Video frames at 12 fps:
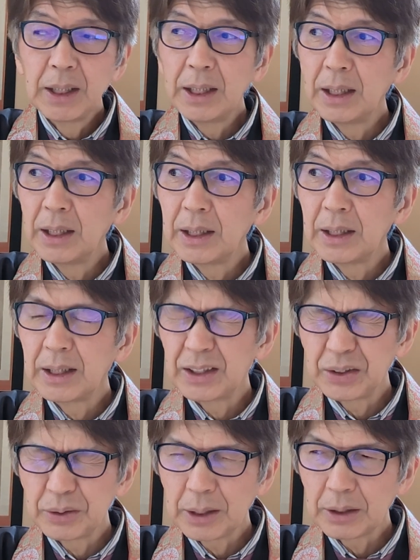えー、
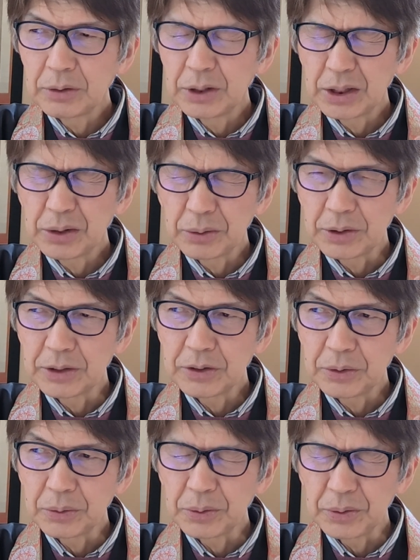留学に来とって
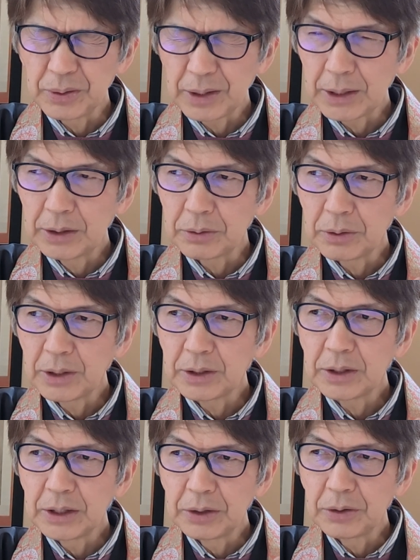その子と仲良くなっ
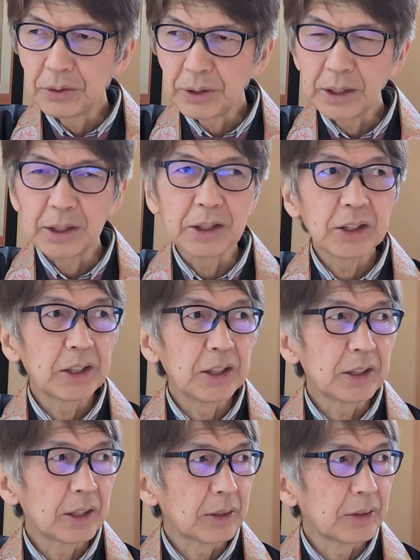ていろいろ話して
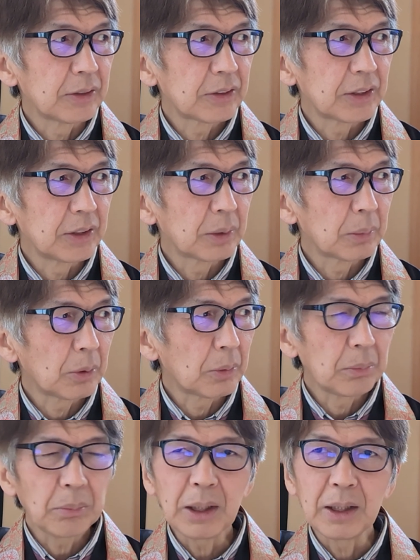いたんですけども
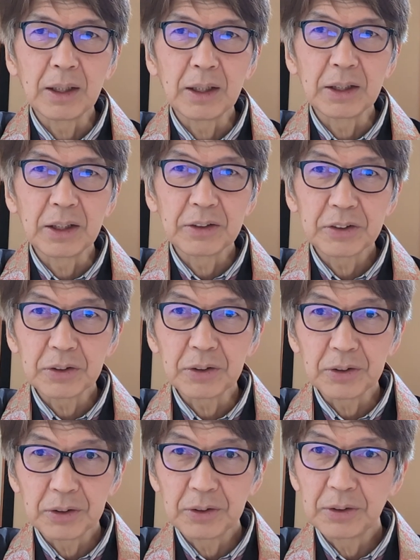まあそ
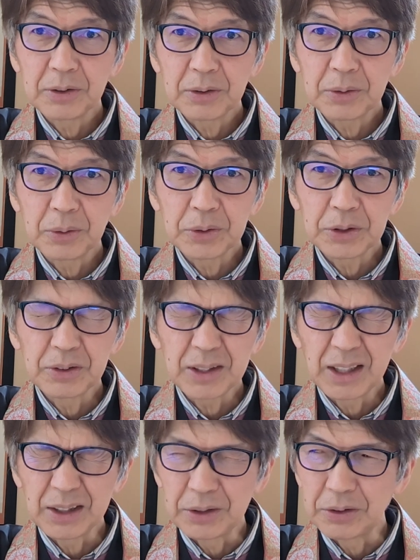の高級
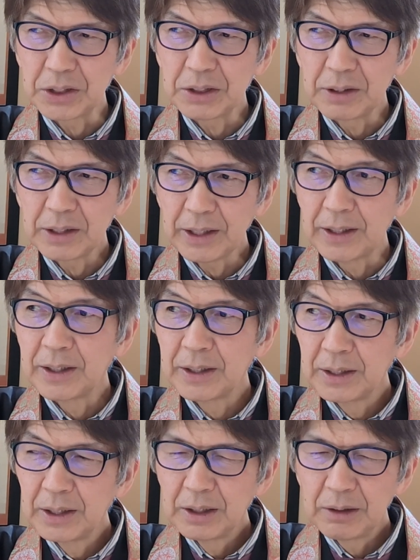官僚氏はね
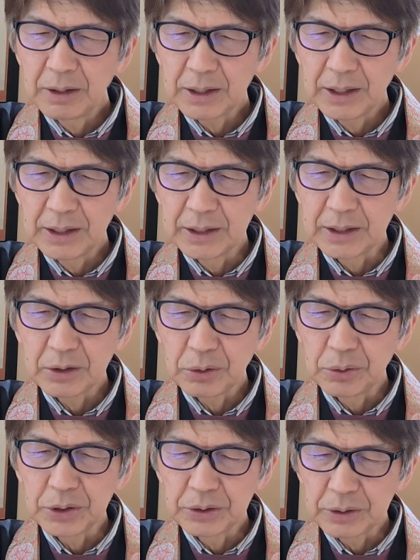若い高級